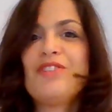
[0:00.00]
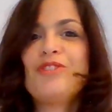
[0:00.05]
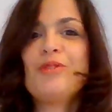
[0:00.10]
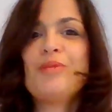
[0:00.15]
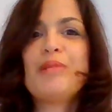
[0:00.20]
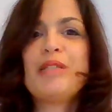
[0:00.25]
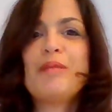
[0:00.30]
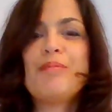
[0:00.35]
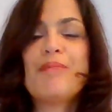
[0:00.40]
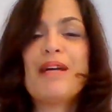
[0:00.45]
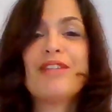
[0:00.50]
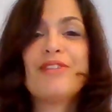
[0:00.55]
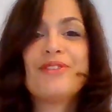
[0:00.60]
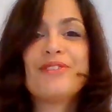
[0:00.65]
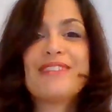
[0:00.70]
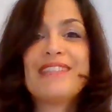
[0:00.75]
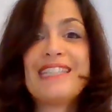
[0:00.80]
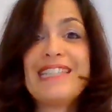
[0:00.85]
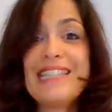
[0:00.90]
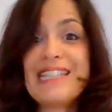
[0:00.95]
n'oublie pas de
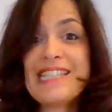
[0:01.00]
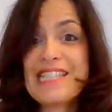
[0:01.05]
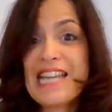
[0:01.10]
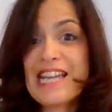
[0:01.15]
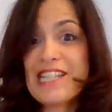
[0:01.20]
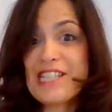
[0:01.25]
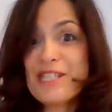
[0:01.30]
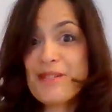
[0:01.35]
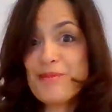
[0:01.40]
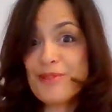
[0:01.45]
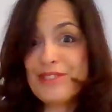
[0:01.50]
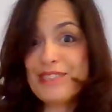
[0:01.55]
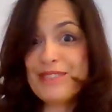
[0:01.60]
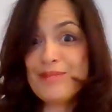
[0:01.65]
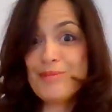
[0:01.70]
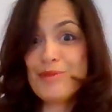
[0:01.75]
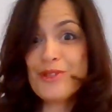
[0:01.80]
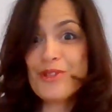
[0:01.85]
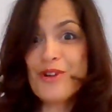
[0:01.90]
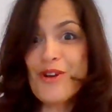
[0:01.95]
télécharger mon
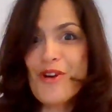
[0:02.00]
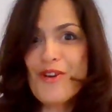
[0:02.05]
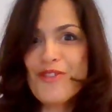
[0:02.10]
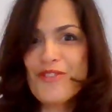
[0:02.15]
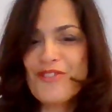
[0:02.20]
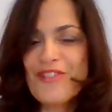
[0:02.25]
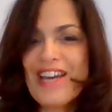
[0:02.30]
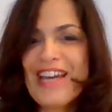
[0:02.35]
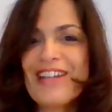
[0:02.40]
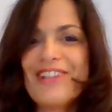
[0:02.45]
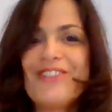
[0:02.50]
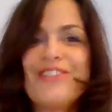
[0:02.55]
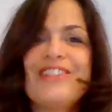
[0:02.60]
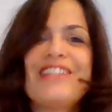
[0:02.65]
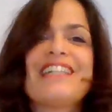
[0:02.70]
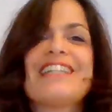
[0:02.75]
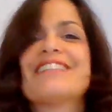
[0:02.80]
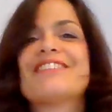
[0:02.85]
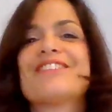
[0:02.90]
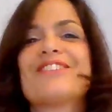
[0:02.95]
e-book offert, le
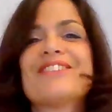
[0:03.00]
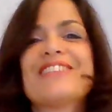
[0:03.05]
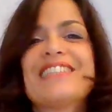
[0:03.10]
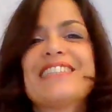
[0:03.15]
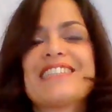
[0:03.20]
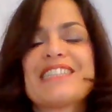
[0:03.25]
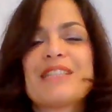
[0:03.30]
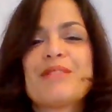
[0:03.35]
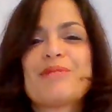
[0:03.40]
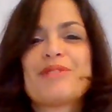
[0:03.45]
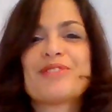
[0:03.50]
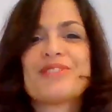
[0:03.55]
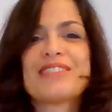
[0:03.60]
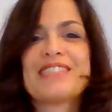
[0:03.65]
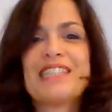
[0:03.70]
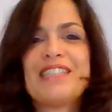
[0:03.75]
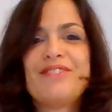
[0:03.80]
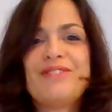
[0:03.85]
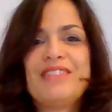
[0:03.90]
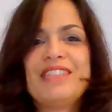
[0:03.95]
lien est en description de
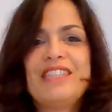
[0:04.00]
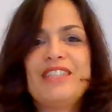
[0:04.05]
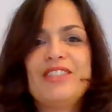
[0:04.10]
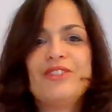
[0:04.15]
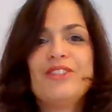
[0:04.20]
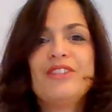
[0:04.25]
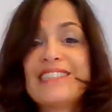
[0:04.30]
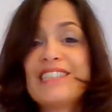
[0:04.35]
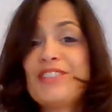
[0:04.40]
cette vidéo.